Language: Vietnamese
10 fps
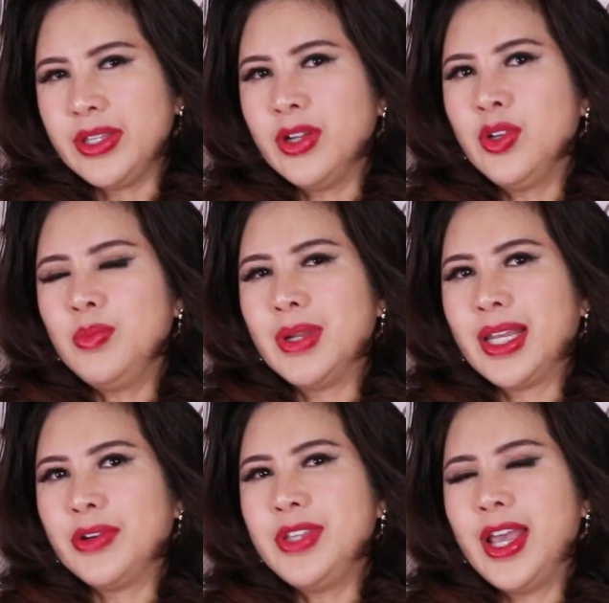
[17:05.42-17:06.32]
mà nhân lúc mà
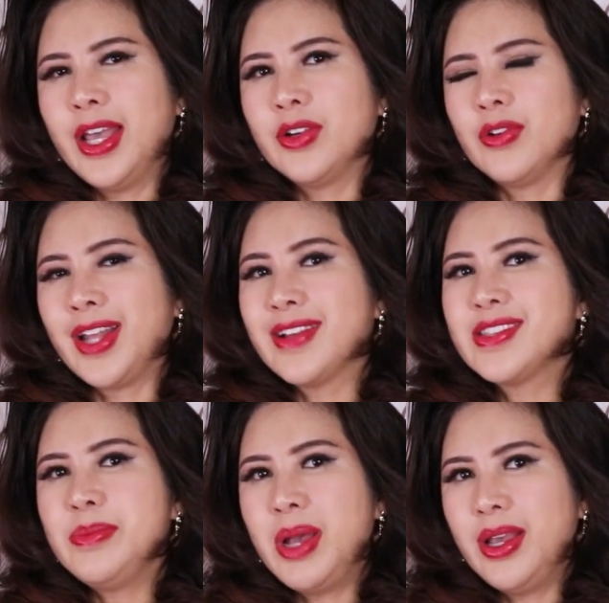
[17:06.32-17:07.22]
lão gia còn đang
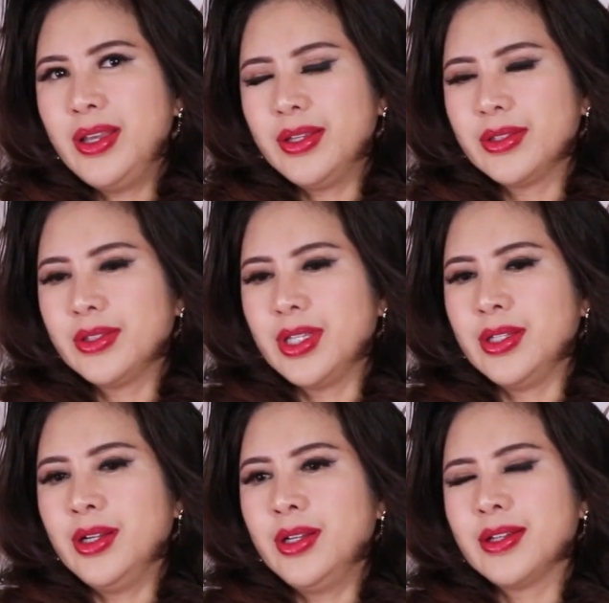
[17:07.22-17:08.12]
si mê á, thì
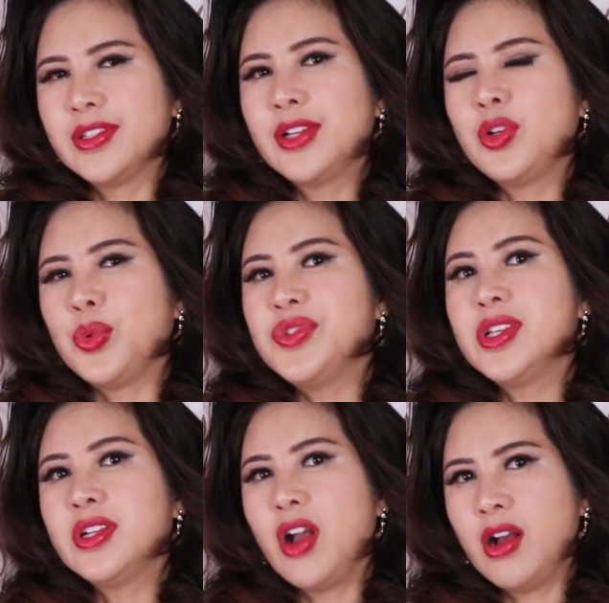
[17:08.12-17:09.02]
nên tranh thủ
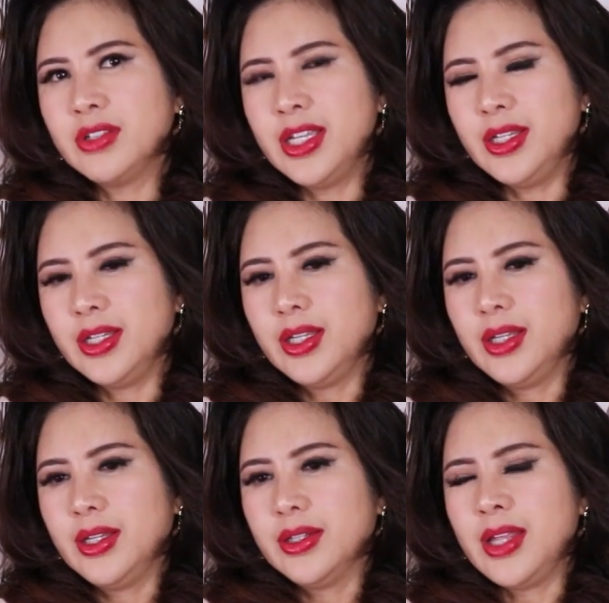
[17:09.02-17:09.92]
sinh con đi
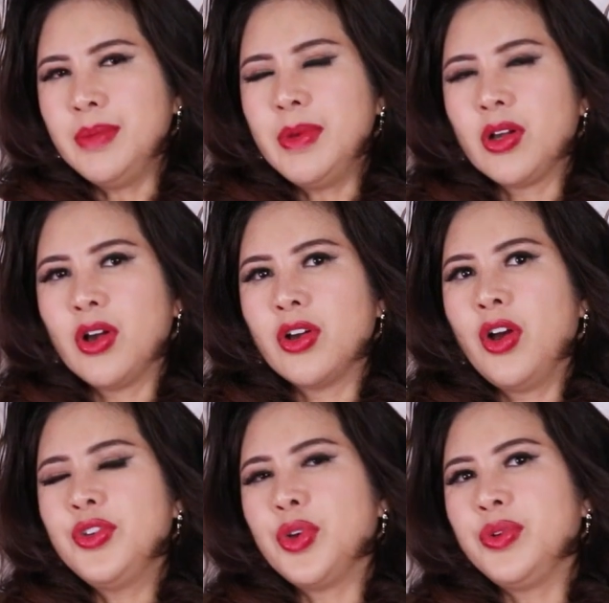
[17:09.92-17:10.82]
để mà còn
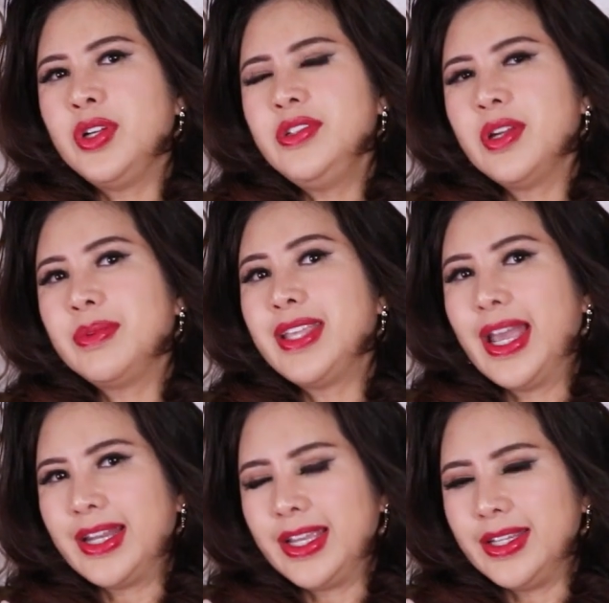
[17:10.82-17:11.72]
có chỗ đứng trong cái nhà
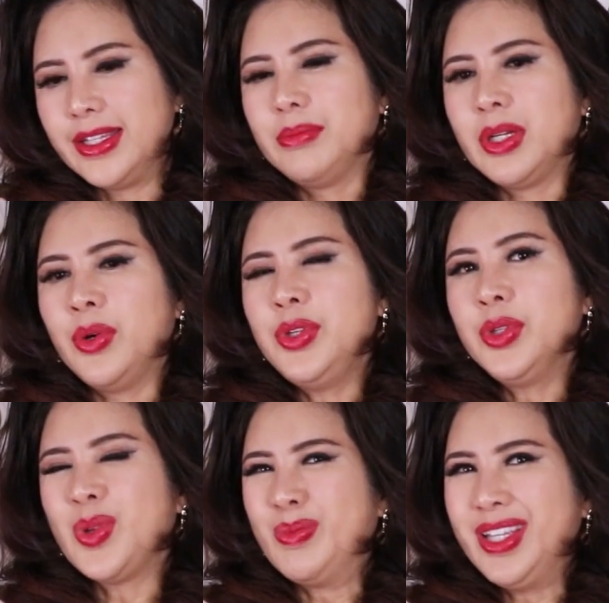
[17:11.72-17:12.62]
này mà đối với
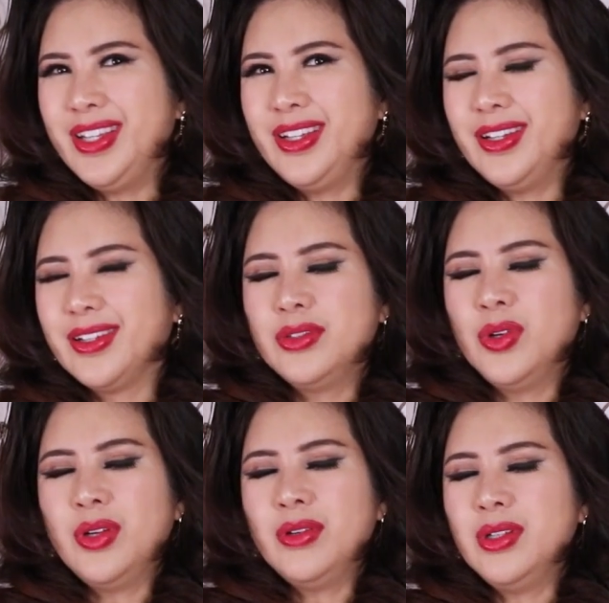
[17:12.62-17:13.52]
tùng liên á cô
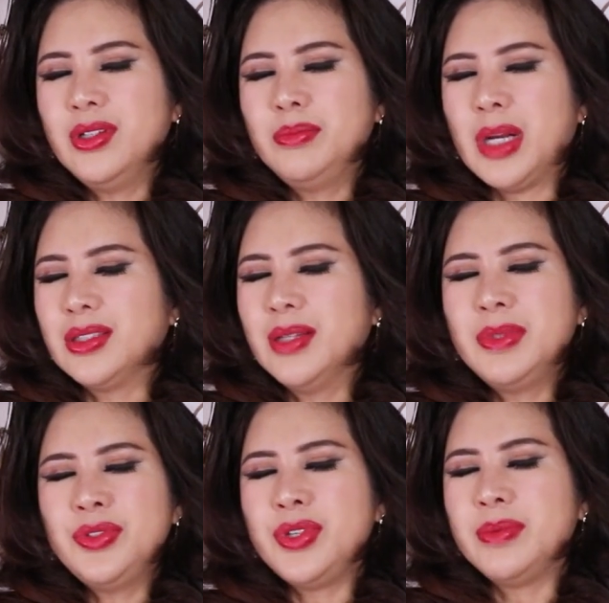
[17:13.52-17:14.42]
đâu có bận tâm tới
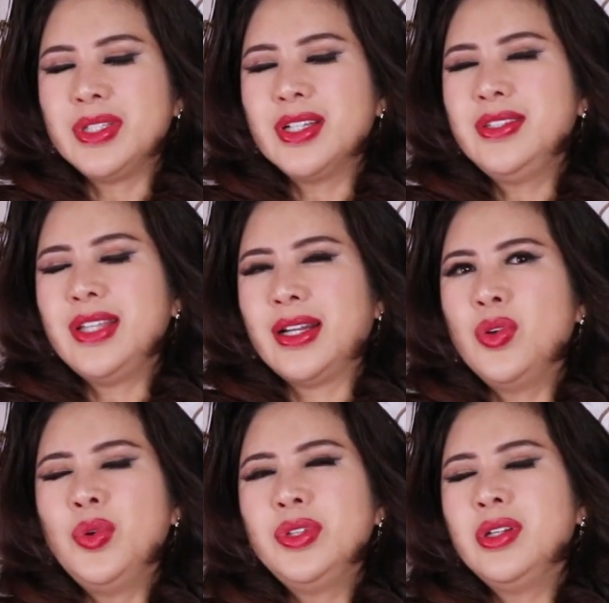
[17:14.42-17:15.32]
cái chuyện mà tranh giành
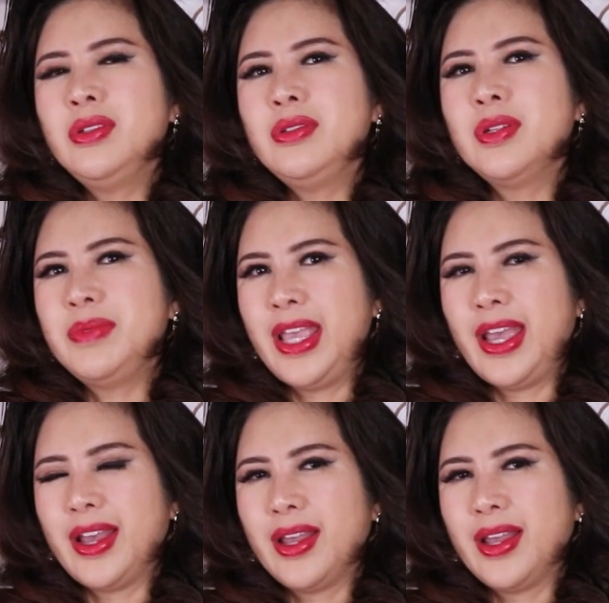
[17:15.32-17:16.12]
ngôi thứ trong nhà